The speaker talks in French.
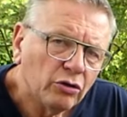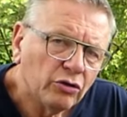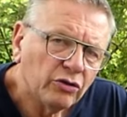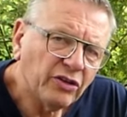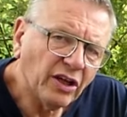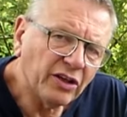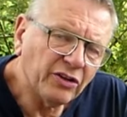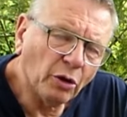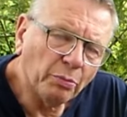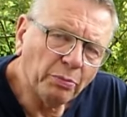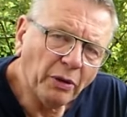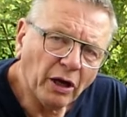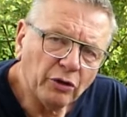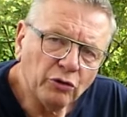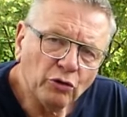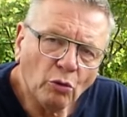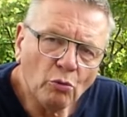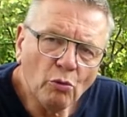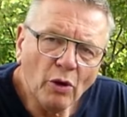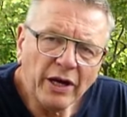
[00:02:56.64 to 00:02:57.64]
Sa
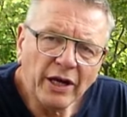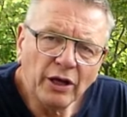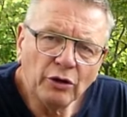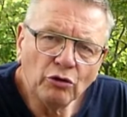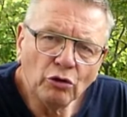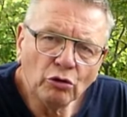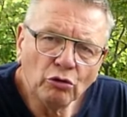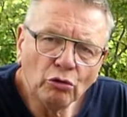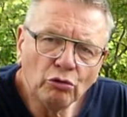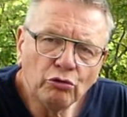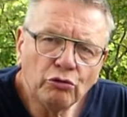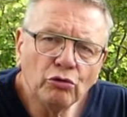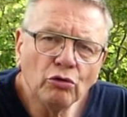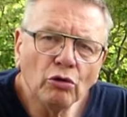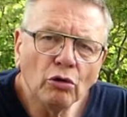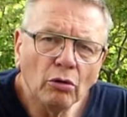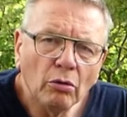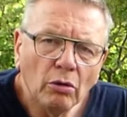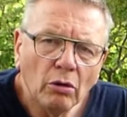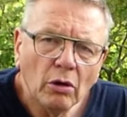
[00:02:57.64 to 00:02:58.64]
température moyenne de
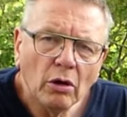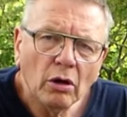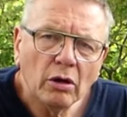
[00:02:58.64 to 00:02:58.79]
culture,